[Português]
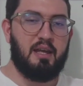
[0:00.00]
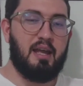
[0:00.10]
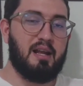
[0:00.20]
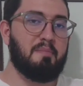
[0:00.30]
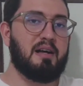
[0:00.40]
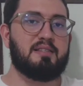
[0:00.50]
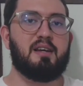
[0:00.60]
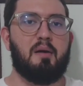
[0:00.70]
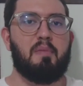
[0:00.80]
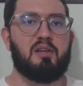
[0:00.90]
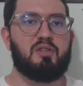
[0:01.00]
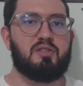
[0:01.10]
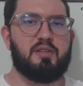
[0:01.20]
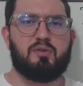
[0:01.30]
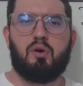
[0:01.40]
Ele basicamente
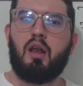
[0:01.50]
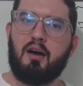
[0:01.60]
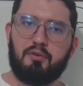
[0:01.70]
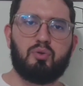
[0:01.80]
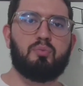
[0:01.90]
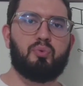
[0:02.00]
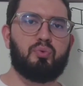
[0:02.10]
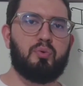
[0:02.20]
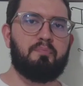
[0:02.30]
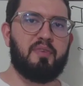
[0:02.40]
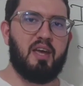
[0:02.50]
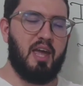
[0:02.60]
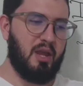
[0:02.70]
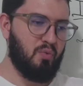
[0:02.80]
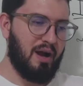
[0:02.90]
se isolava do mundo
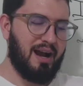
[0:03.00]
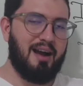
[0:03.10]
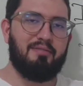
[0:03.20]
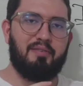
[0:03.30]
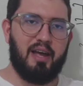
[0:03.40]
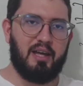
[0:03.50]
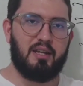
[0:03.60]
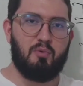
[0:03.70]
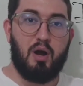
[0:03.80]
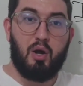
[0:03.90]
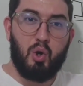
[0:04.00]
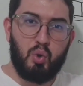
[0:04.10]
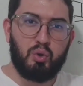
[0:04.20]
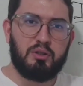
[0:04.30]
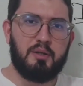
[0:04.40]
em uma caverna, em uma
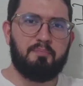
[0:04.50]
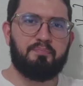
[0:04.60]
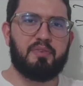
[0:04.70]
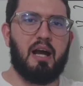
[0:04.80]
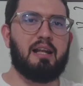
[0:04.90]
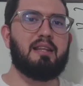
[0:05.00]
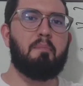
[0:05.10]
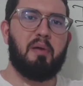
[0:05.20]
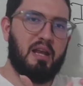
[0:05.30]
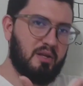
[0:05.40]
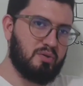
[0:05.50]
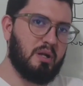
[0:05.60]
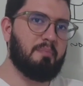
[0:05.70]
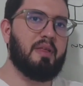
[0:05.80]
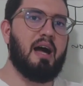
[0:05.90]
gruta, ali na
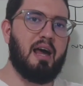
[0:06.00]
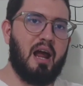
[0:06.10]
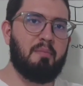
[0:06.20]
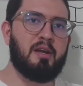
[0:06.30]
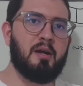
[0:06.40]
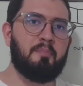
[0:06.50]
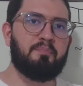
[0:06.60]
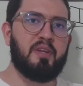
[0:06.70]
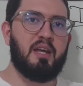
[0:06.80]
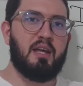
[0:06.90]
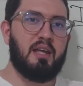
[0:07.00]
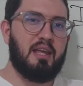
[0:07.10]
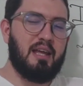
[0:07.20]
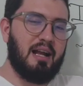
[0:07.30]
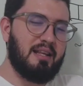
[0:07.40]
Península Arábica,
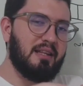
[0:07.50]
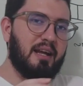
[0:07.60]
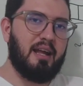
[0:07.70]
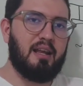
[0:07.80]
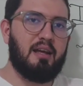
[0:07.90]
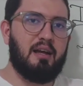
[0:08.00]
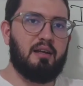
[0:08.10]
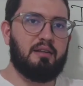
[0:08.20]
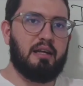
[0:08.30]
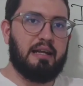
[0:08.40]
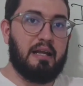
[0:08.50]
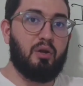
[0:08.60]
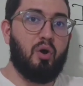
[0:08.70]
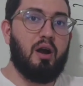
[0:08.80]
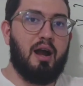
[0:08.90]
e ali naquela, naquele
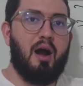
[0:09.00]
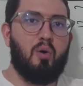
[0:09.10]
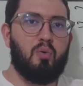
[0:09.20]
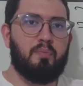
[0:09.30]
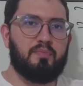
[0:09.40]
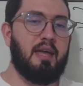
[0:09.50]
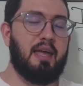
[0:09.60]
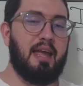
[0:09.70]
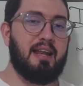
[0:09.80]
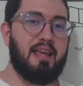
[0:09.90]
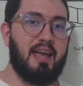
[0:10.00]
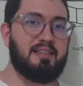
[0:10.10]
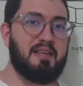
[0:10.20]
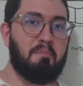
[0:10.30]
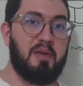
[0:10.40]
local, ele
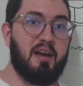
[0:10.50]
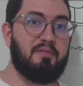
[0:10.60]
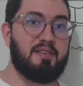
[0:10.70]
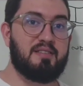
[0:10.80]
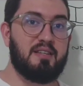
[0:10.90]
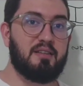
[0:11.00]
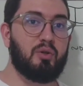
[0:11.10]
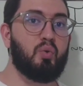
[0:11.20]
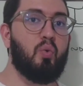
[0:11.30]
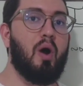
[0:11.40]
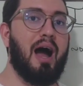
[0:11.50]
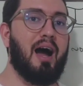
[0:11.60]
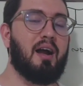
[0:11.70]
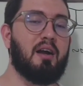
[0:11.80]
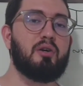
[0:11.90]
recebia a visita do
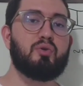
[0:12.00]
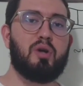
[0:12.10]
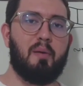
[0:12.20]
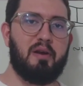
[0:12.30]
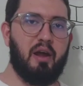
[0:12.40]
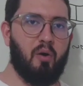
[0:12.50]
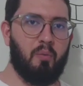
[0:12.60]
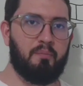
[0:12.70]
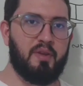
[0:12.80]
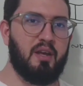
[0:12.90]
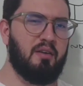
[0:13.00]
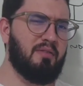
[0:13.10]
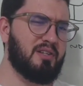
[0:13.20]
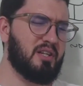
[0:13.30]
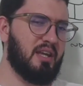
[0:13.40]
arcanjo Gabriel.
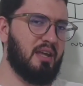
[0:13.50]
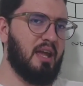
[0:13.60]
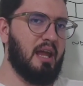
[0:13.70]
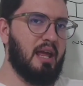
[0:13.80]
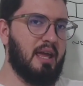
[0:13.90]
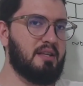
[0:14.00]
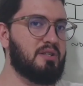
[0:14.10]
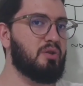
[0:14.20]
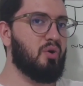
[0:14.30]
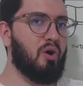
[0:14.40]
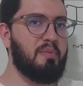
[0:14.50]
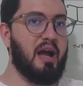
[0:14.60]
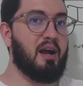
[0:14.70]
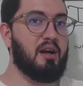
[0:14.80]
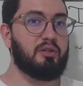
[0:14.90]
Veja que esse nome,
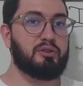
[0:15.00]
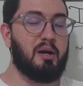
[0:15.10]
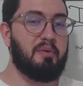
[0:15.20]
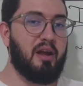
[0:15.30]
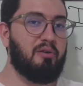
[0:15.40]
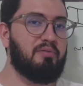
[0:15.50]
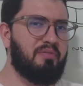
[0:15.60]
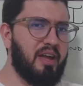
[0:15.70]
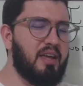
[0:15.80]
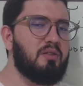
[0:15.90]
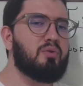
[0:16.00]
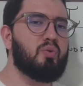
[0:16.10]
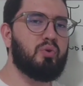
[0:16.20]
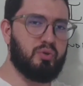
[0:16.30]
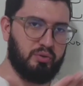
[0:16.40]
arcanjo Gabriel, vem
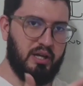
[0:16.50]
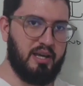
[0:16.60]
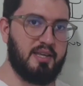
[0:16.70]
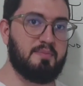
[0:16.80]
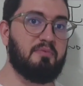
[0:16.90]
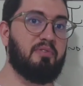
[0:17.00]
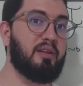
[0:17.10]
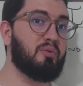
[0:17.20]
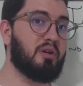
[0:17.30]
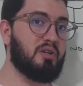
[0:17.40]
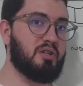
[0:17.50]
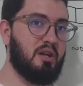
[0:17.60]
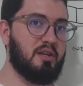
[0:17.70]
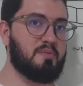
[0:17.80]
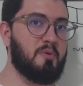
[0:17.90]
do judaísmo, vem do
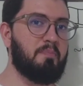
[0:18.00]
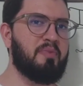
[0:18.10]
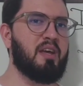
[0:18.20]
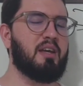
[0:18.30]
cristianismo.